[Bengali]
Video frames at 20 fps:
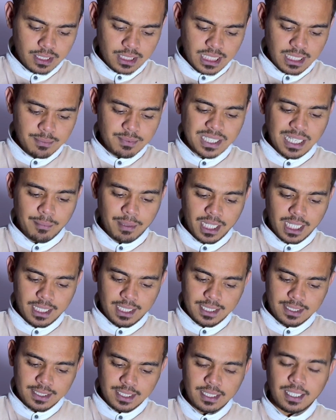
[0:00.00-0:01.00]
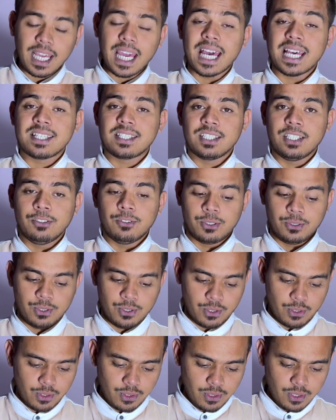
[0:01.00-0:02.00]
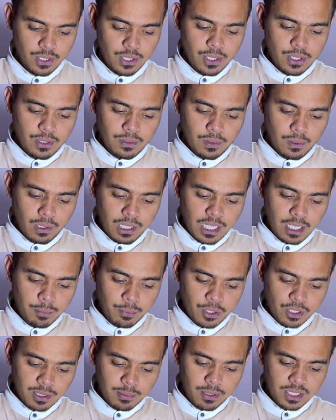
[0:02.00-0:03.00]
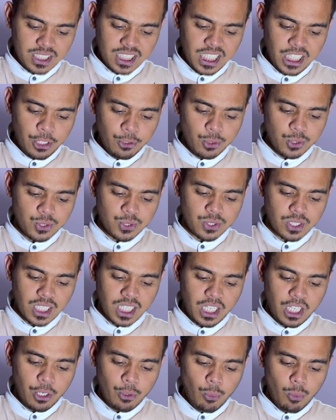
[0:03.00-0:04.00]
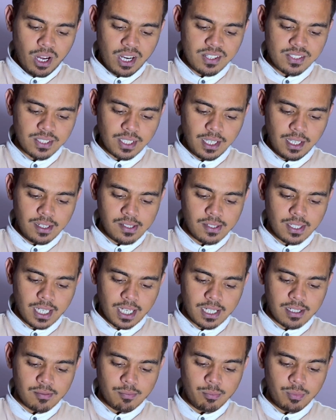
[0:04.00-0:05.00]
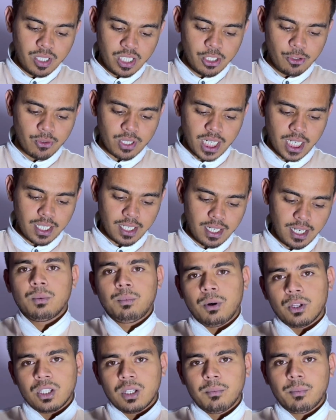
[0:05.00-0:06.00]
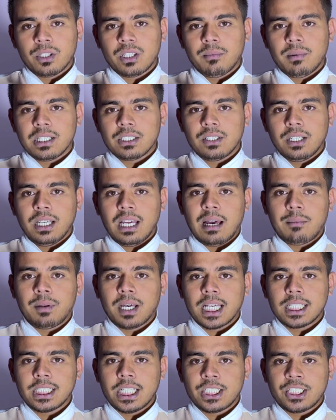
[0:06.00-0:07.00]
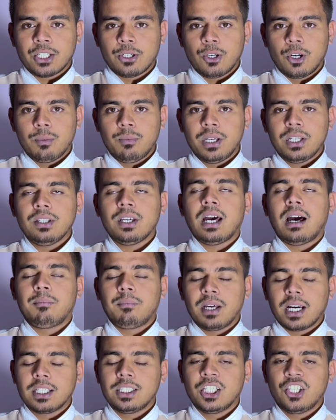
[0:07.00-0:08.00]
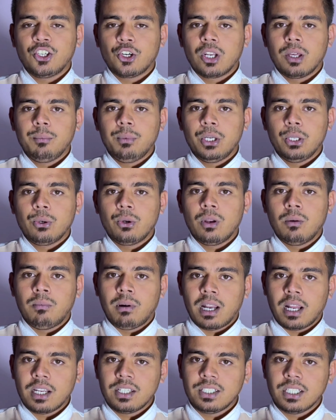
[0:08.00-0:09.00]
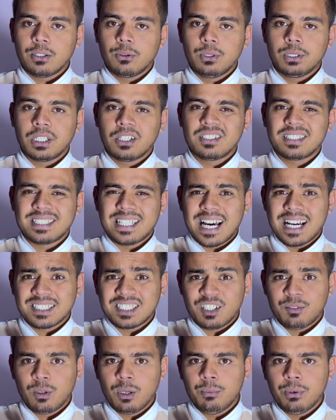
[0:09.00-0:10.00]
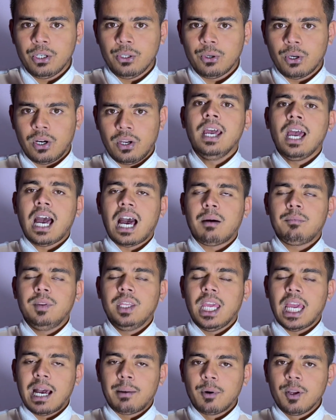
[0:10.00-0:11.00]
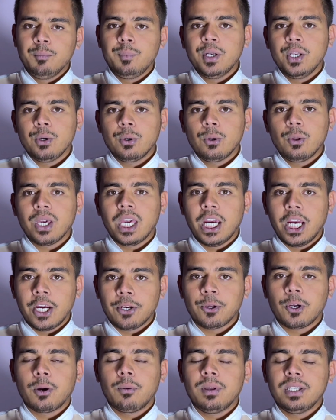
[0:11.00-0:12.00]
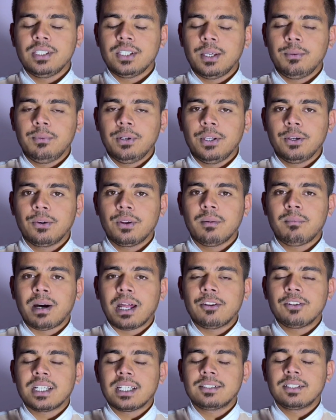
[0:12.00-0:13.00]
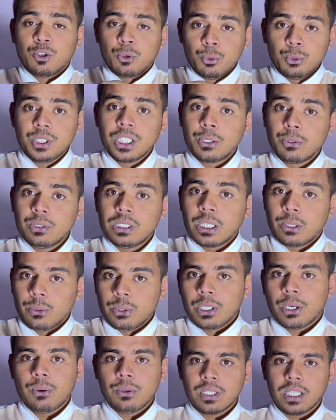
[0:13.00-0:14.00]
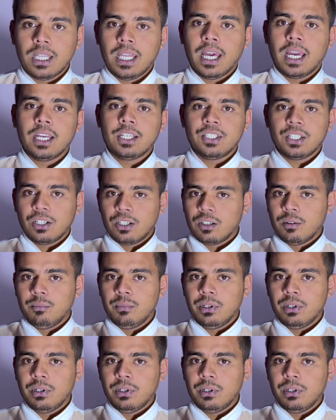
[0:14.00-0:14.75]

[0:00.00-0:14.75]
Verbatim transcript: টিপস আমাকে দিছে এসইওর e জন্য তো এখানে প্রথম হচ্ছে ইউজ কিউয়ার্ডস ইন দ্যাট ভিডিও টাইটেল তো প্রথম প্রথম আসলে আপনারা চেষ্টা করবেন আপনারা যে ধরনের ভিডিওগুলো বানান সেগুলো যেন সার্চেবল ভিডিও হয় আপনি এমন ভিডিওগুলো ক্রিয়েট করবেন যে ভিডিওগুলো মানুষ আসে খুঁজে খুঁজে খুঁজে খুঁজে দেখে সেরকম